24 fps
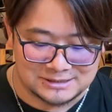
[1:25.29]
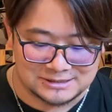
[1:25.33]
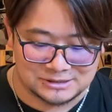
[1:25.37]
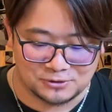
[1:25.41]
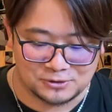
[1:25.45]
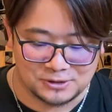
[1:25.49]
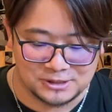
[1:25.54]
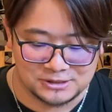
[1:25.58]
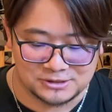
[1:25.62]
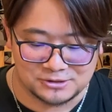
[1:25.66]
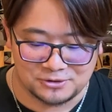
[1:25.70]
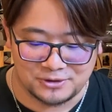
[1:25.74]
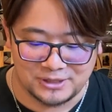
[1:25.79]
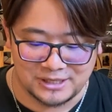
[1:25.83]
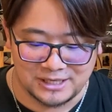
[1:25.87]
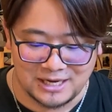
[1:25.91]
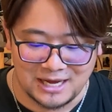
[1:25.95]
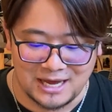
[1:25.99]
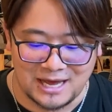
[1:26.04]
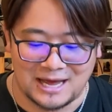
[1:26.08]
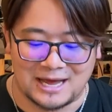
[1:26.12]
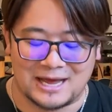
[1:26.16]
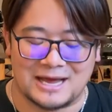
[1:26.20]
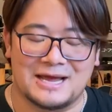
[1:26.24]
それぞれ
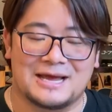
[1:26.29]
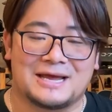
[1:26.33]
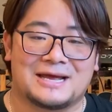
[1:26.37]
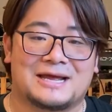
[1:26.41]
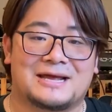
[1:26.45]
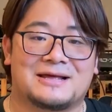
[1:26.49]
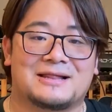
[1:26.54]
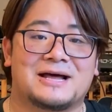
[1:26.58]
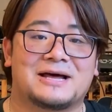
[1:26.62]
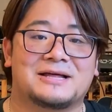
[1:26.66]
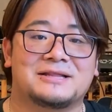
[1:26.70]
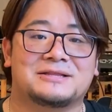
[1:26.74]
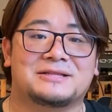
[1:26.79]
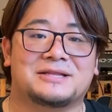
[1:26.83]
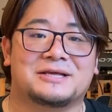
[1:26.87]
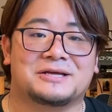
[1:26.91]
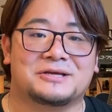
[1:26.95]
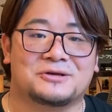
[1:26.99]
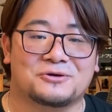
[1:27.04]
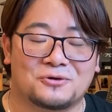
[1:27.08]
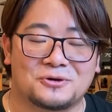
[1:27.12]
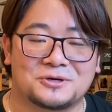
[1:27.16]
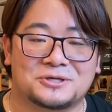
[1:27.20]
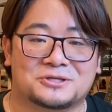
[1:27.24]
が選んで
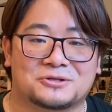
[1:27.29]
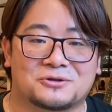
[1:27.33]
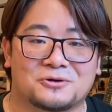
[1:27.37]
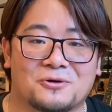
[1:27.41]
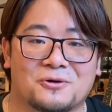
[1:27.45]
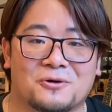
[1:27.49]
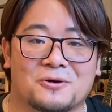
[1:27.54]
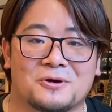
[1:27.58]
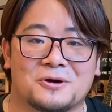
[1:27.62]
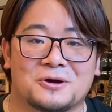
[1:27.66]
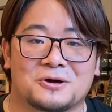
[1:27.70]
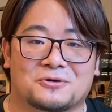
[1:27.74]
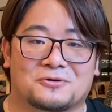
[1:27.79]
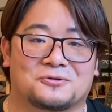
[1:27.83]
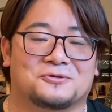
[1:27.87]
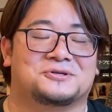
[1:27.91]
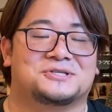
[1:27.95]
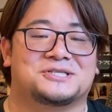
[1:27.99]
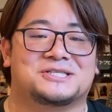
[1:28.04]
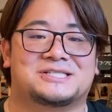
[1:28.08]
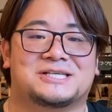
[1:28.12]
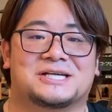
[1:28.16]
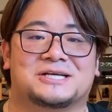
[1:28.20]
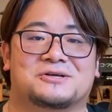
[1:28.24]
よいとこの
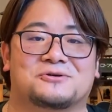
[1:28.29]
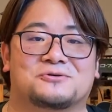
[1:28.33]
偽